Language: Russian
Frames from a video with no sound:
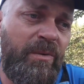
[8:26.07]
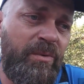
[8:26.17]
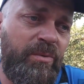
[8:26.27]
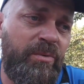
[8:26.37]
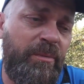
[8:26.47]

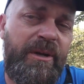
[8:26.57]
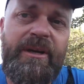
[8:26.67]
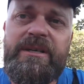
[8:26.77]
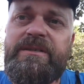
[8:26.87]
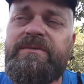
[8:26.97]
у
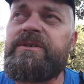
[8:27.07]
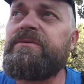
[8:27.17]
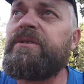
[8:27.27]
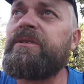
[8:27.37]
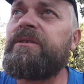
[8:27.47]
американцев
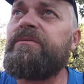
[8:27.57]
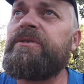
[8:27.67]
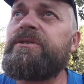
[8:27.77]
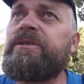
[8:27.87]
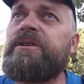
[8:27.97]
действительно там
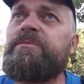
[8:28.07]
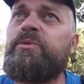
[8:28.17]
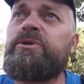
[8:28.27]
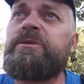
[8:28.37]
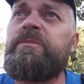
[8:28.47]
в 10 раз
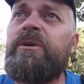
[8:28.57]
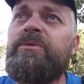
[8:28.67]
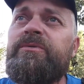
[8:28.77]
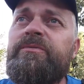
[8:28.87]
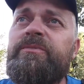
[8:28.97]
больше
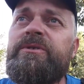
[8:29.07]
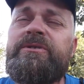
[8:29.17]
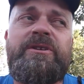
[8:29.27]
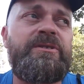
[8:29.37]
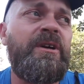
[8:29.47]
самолетов, в
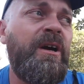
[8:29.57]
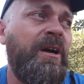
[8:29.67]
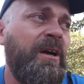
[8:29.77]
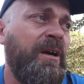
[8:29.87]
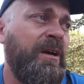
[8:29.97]
10 раз
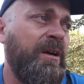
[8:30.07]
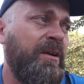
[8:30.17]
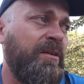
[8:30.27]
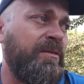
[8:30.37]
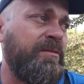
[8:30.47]
э,
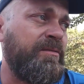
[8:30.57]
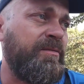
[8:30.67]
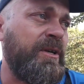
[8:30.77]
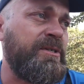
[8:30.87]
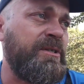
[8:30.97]

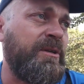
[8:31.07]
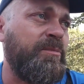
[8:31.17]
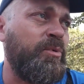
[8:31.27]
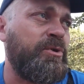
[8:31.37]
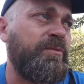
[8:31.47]
в разы
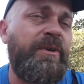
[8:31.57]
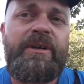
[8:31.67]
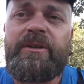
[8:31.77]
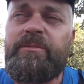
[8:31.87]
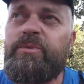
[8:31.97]
там больше
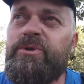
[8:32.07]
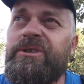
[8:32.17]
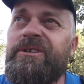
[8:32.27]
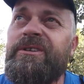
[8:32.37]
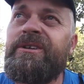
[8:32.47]
военный
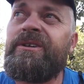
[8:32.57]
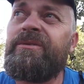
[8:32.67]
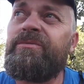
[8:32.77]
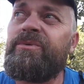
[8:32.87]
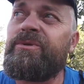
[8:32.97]
бюджет,
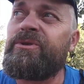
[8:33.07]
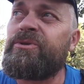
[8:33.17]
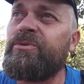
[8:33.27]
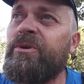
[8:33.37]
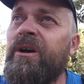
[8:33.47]
вот, и
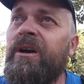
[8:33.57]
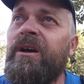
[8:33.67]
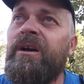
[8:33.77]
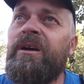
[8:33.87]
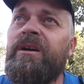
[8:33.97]
что
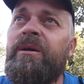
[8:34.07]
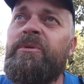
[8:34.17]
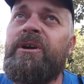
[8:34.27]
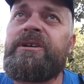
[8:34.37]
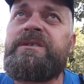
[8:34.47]

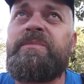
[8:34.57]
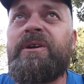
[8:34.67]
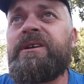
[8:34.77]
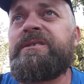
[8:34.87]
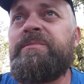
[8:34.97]
Американцы
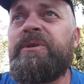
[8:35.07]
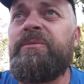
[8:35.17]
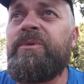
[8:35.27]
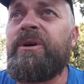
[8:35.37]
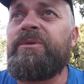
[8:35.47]
прекрасно
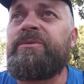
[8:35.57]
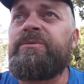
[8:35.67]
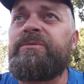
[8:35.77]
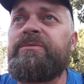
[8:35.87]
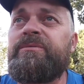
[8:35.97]
понимают,
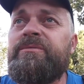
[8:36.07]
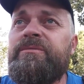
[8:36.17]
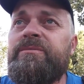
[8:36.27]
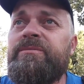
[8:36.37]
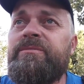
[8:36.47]
э,
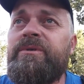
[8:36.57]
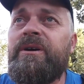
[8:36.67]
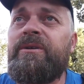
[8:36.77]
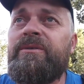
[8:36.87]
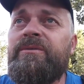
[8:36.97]

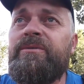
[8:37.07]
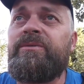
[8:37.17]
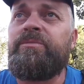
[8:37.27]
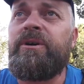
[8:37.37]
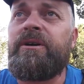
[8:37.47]
как
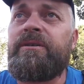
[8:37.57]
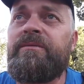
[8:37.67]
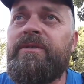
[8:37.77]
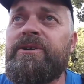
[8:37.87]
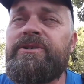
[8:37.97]

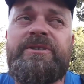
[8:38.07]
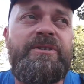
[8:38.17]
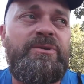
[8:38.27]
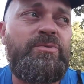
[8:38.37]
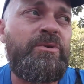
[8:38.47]
любая
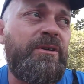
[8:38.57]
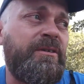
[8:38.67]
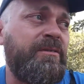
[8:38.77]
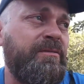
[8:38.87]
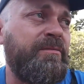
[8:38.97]
вражеская сука,
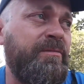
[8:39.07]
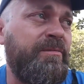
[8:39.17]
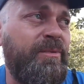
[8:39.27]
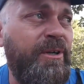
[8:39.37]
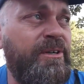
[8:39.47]

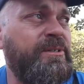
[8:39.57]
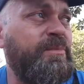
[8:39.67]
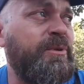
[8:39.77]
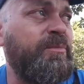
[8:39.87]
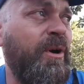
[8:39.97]

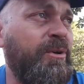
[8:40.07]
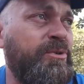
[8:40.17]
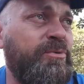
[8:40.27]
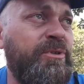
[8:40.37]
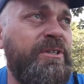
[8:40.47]
прекрасно
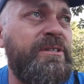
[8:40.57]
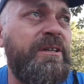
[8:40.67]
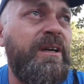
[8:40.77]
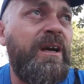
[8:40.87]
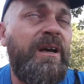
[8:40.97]
понимают, что
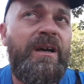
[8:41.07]
если